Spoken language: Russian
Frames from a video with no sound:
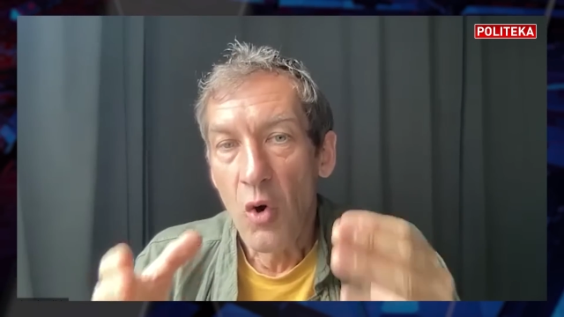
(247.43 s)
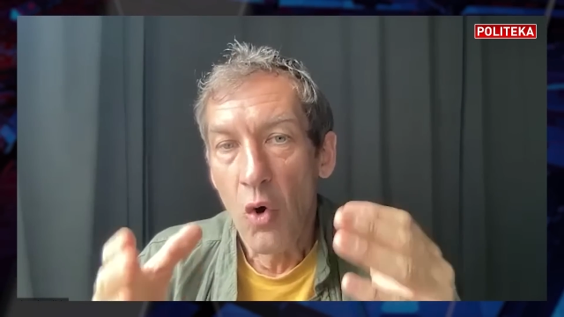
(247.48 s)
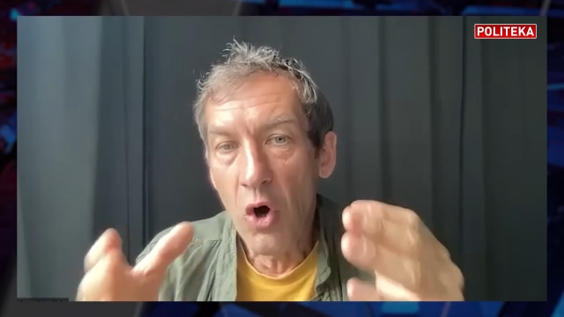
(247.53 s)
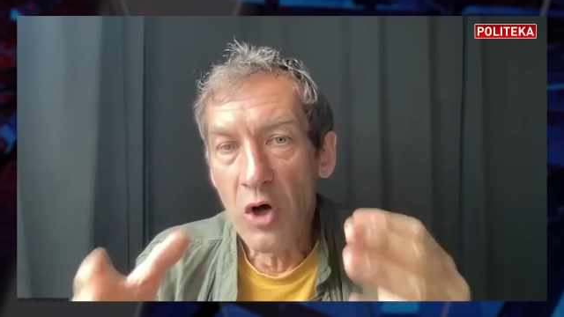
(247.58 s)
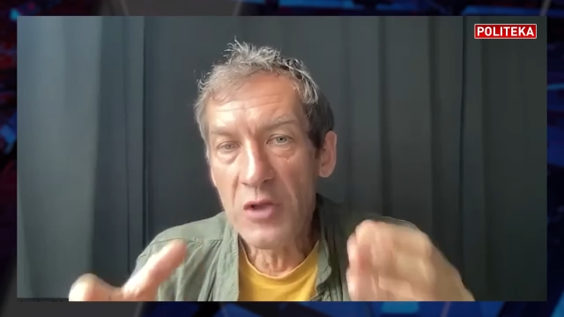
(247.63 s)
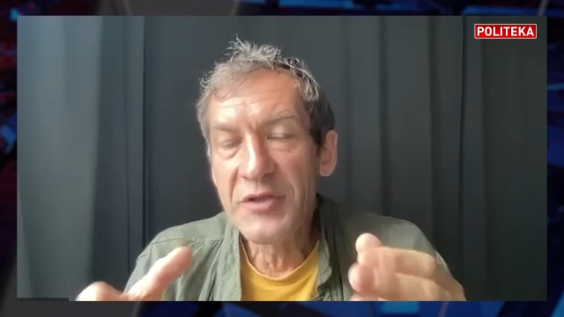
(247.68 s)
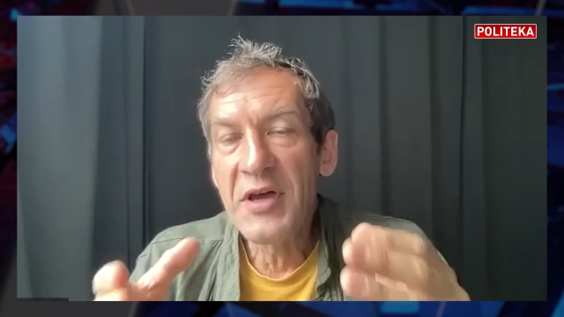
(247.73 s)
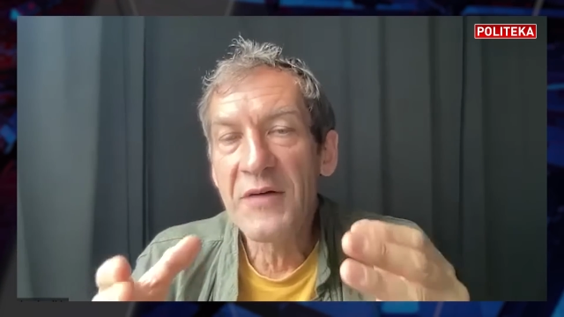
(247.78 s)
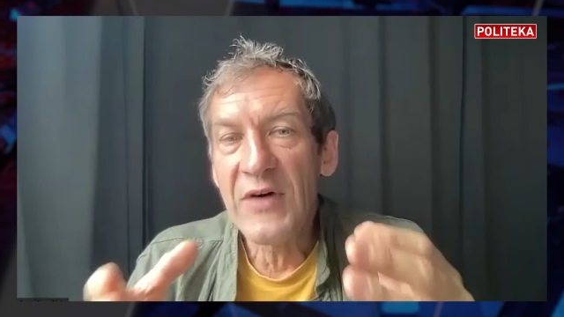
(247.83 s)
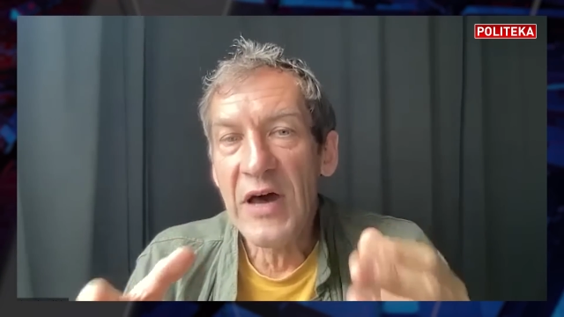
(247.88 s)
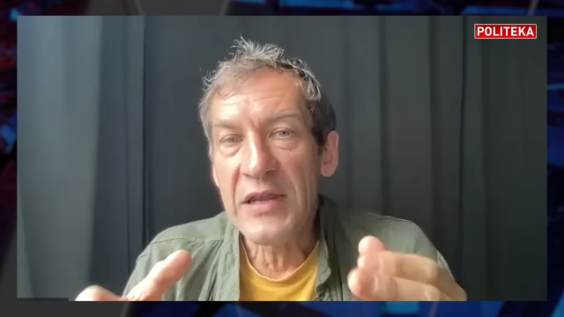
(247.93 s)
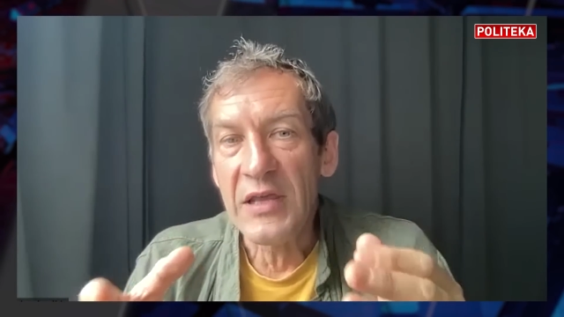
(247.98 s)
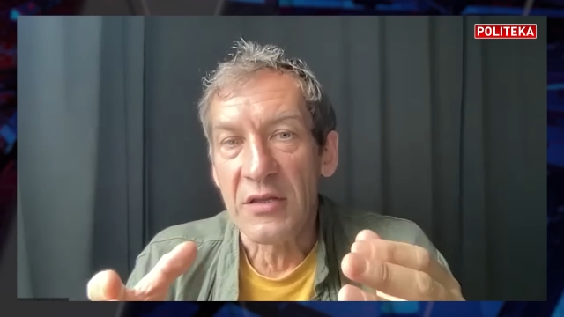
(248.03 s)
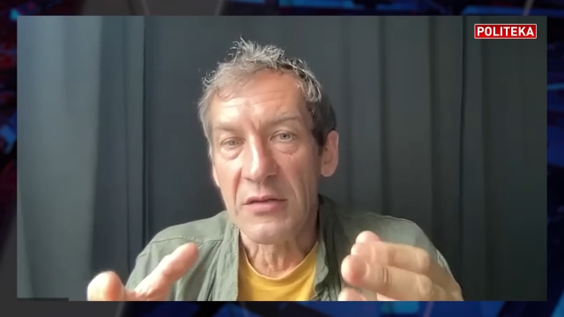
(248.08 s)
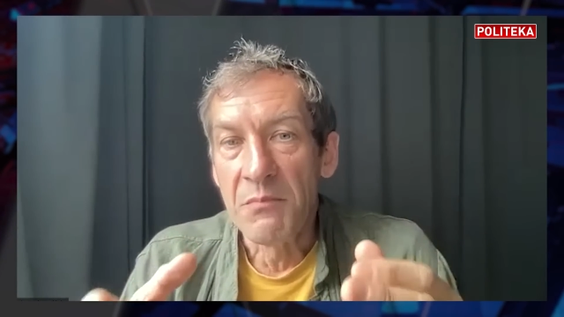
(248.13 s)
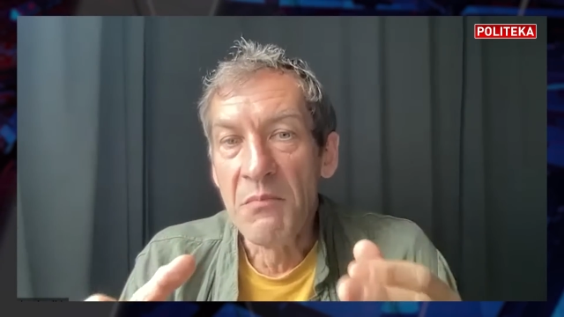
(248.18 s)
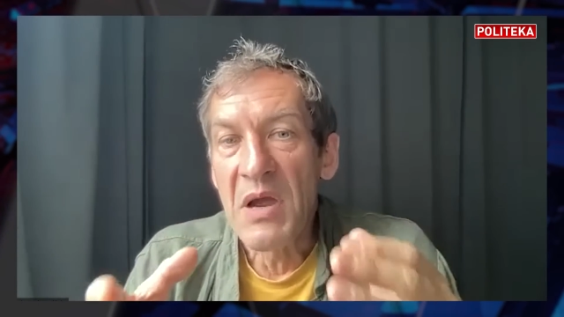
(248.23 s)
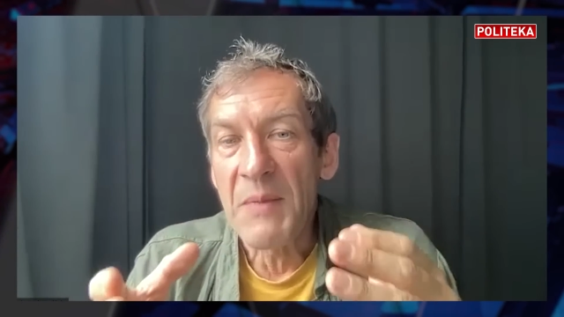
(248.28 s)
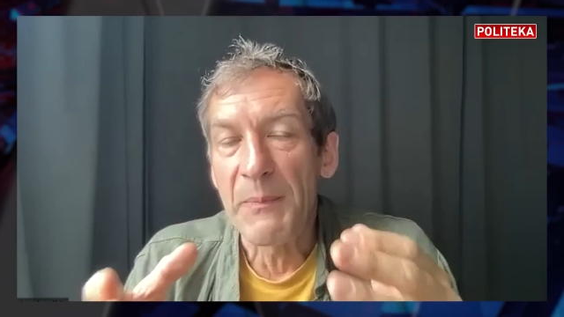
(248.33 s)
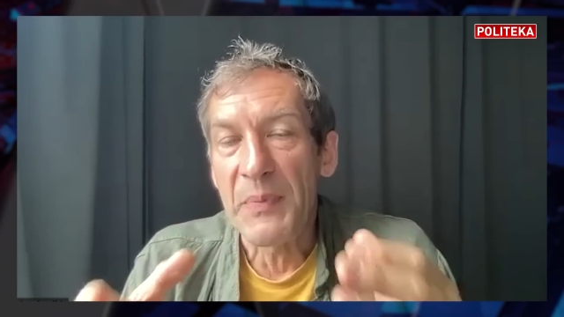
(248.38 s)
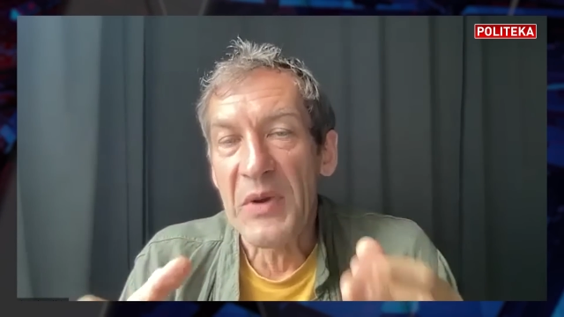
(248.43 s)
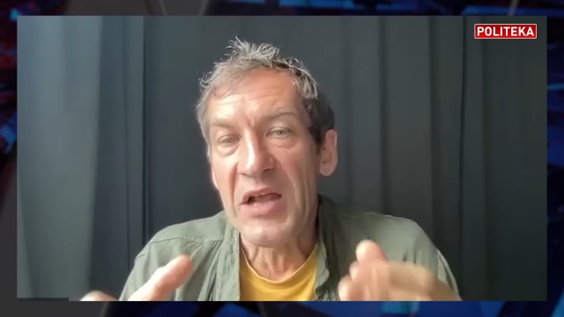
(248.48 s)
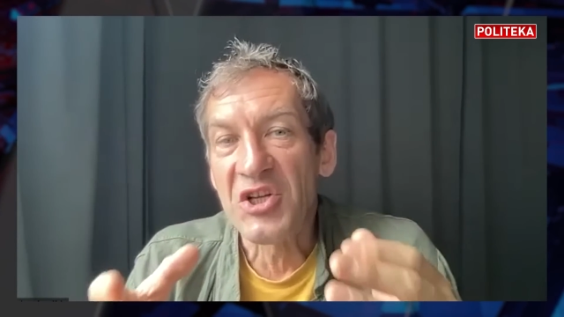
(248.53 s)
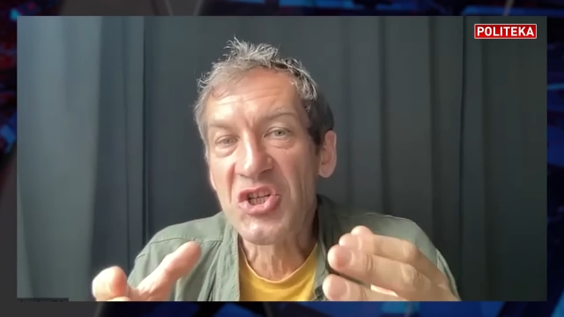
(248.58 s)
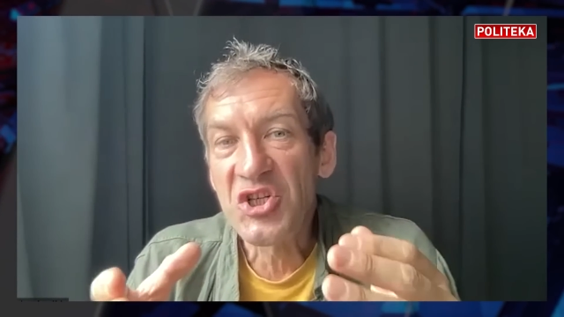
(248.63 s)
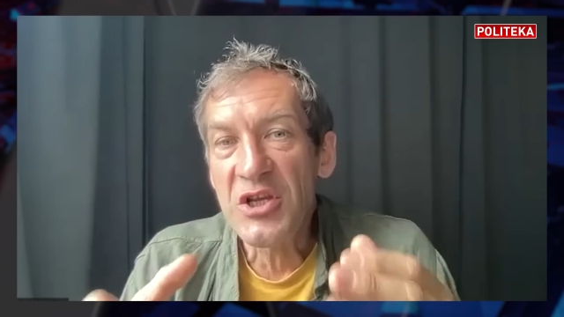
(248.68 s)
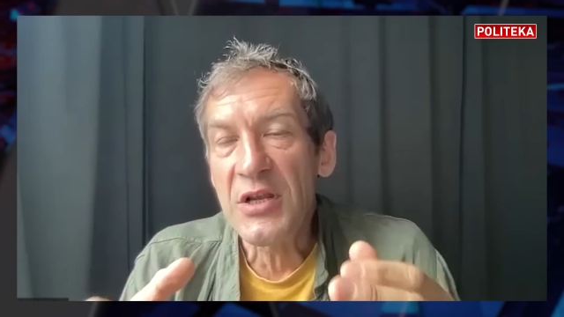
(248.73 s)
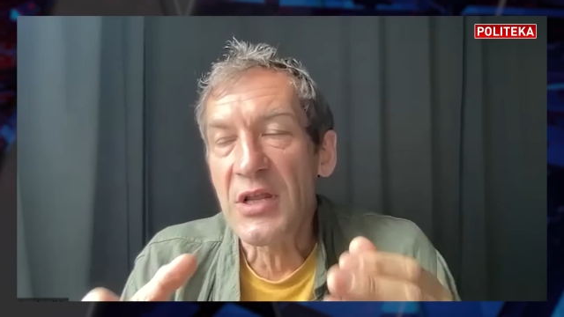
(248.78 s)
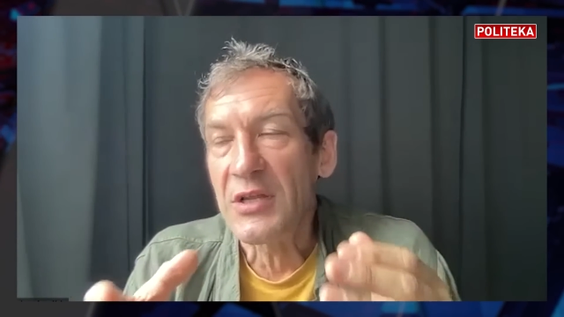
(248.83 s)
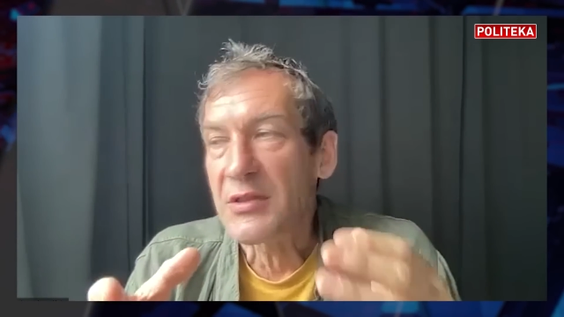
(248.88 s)
Он говорит, мы
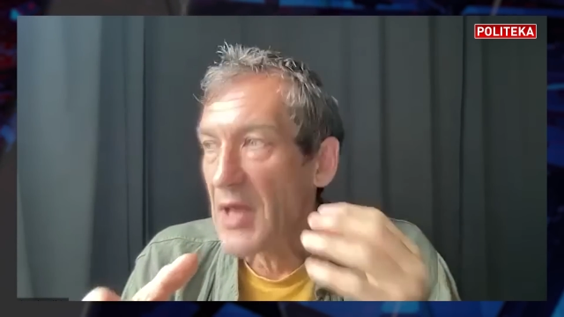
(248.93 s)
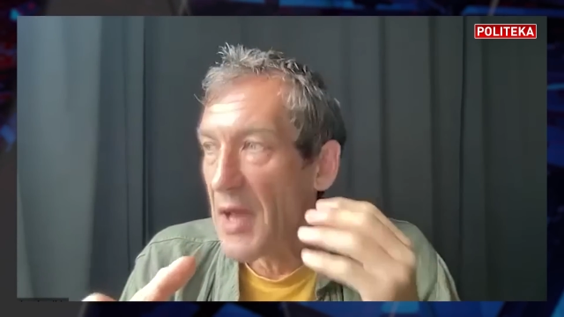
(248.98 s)
прожили